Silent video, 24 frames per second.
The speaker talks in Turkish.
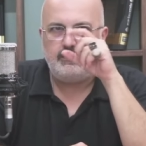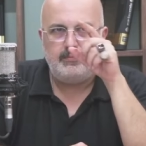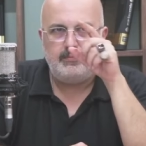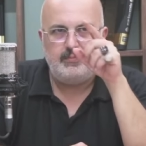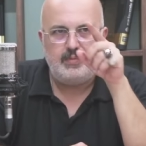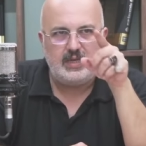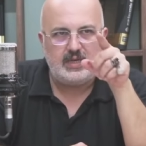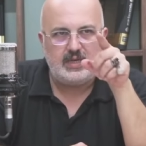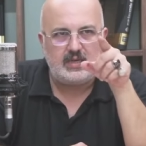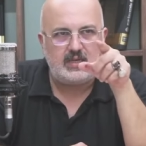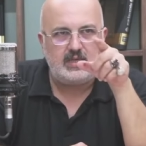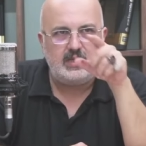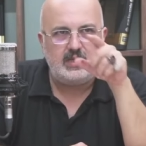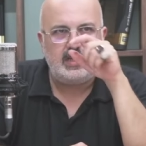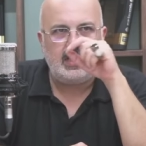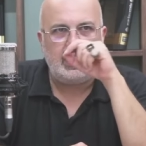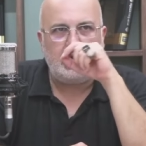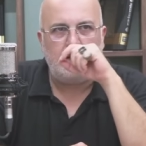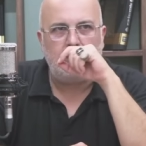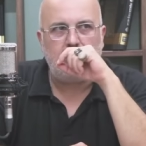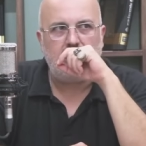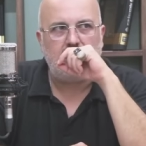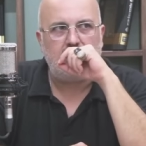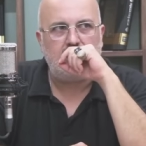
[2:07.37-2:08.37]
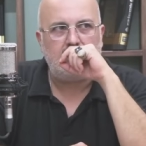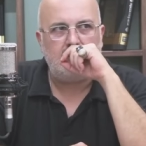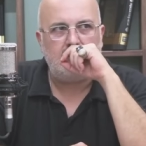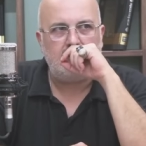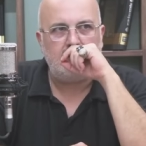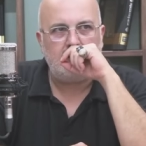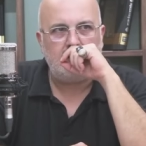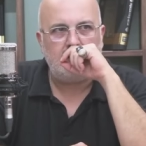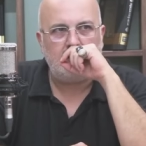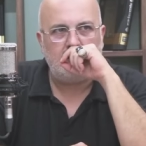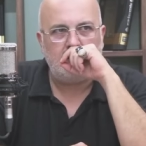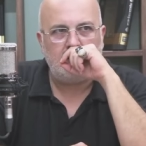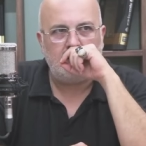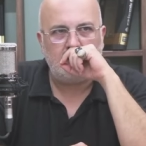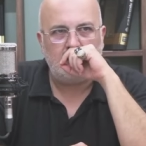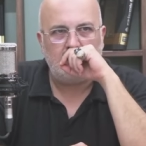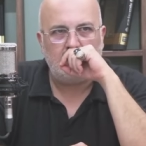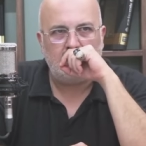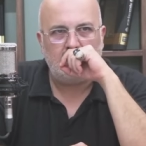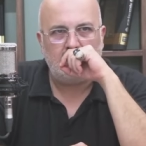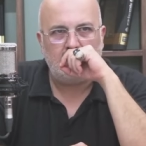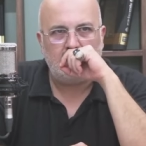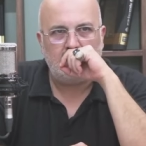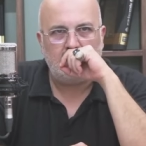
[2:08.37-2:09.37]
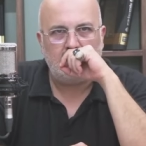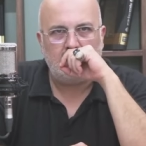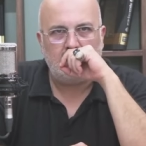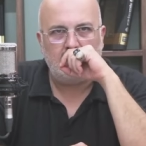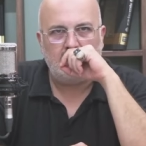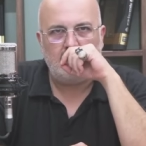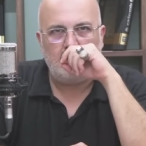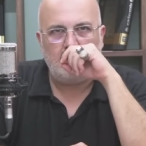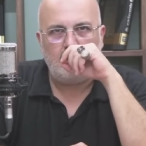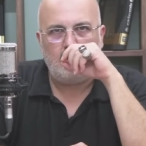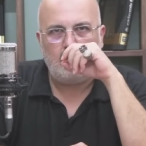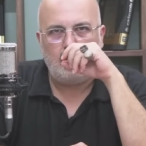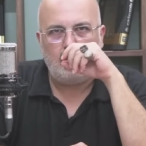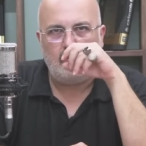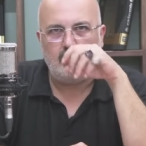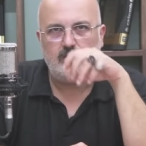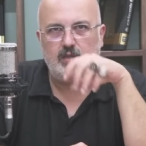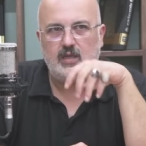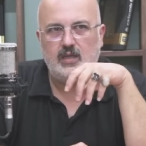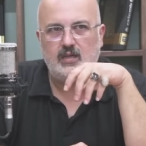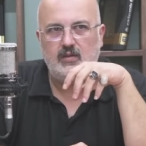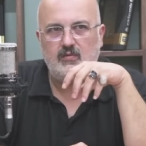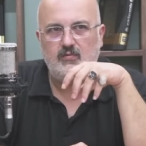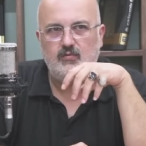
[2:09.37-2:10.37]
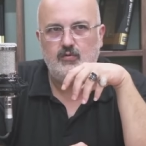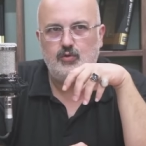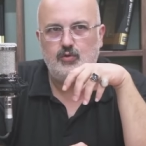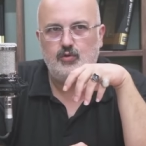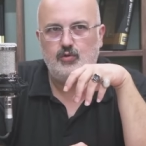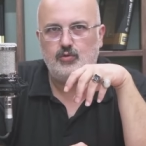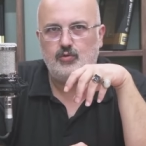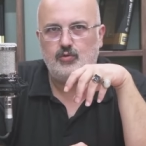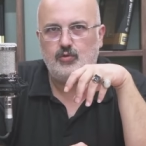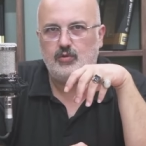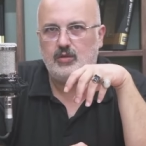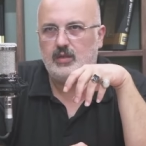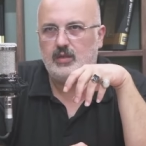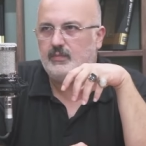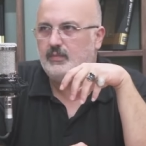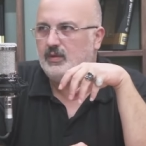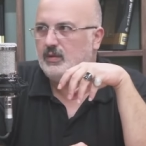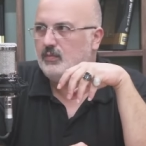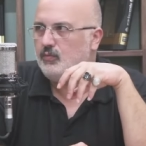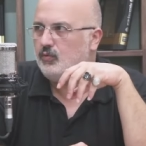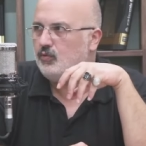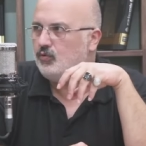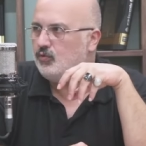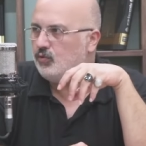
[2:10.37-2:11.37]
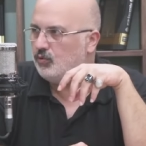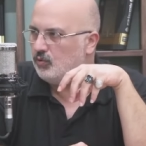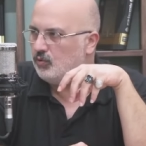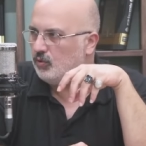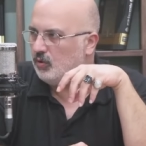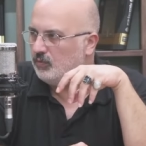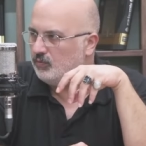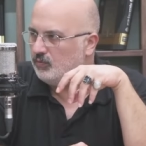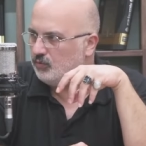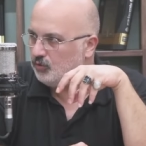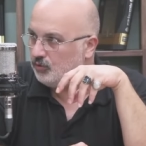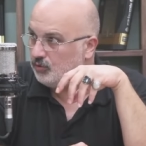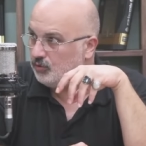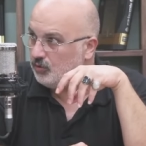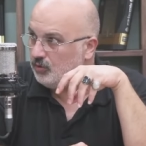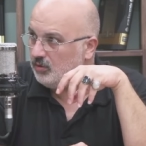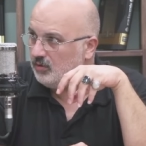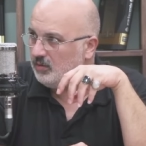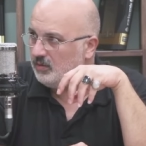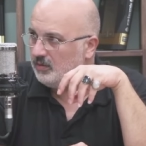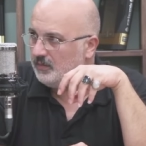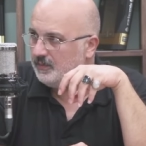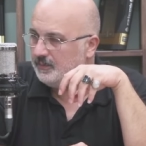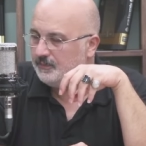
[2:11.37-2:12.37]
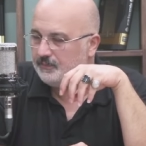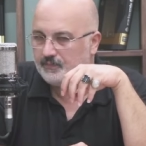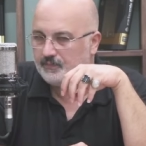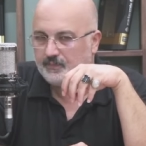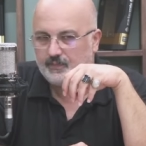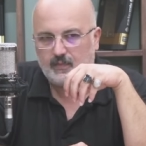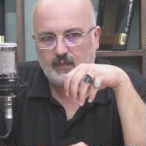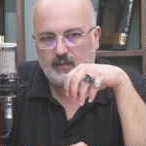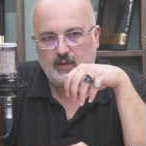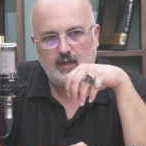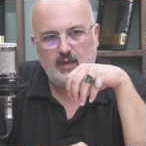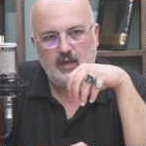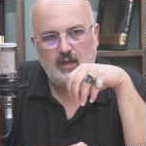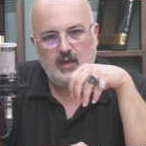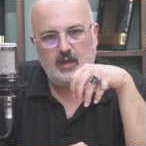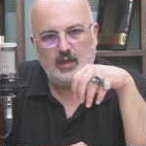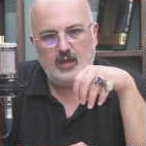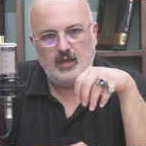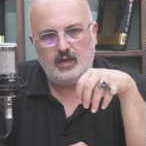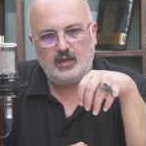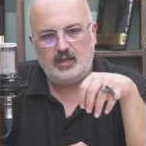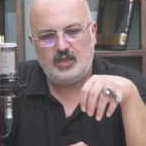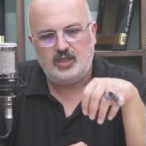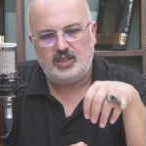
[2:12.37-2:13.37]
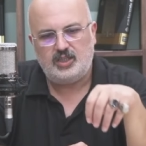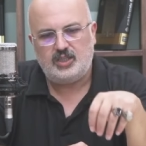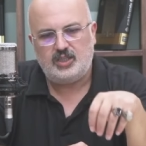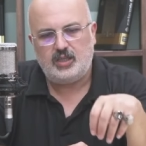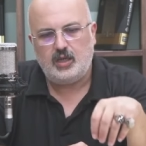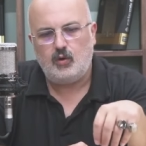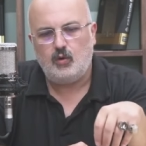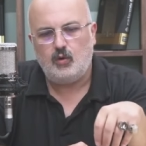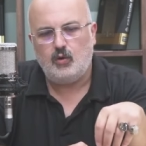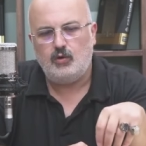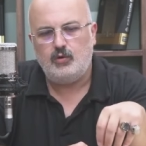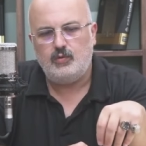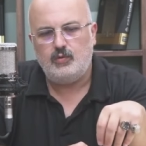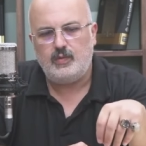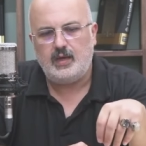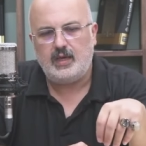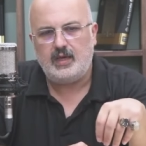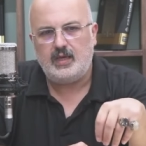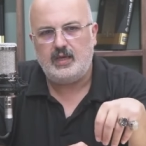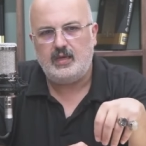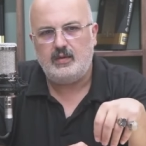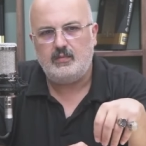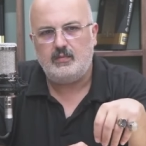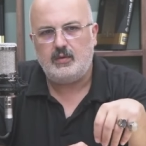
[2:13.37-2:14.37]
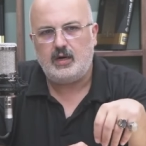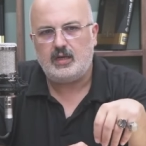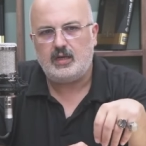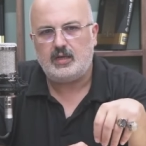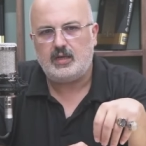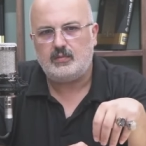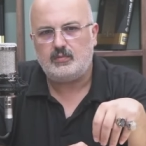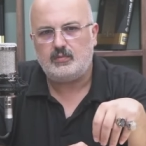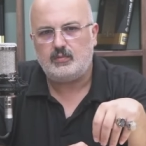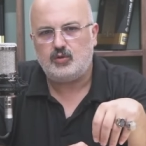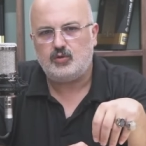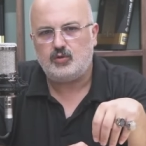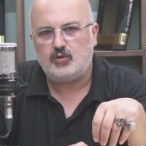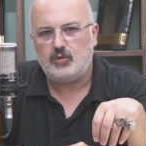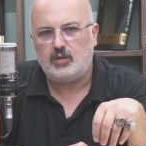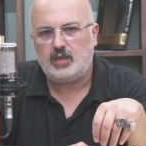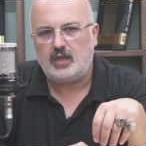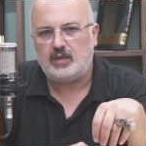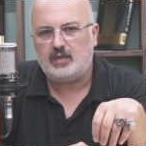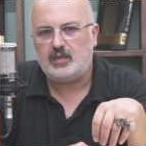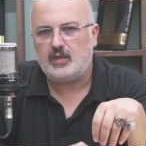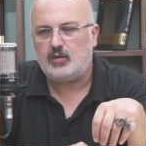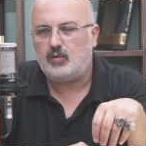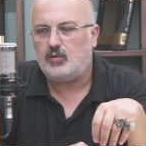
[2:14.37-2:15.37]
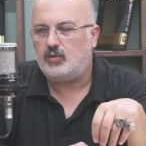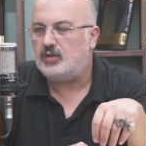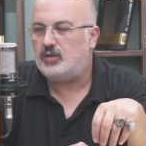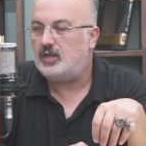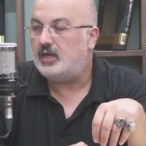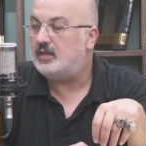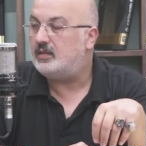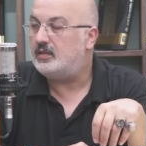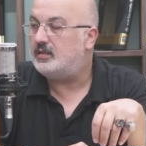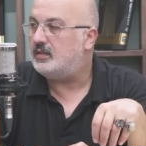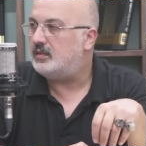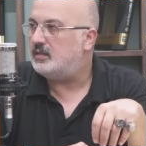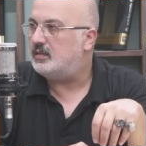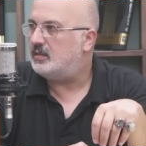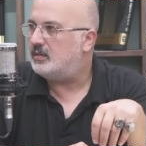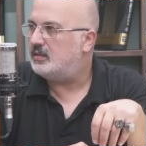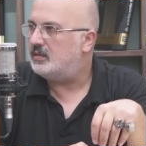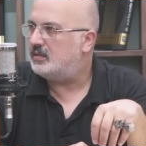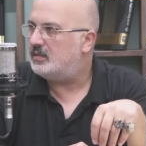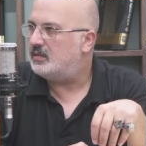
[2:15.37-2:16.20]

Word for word: Bir kıyamet onların vücudunda bir bütün olmuştu. İşte ölüme iman etmiş olanlar onlardı.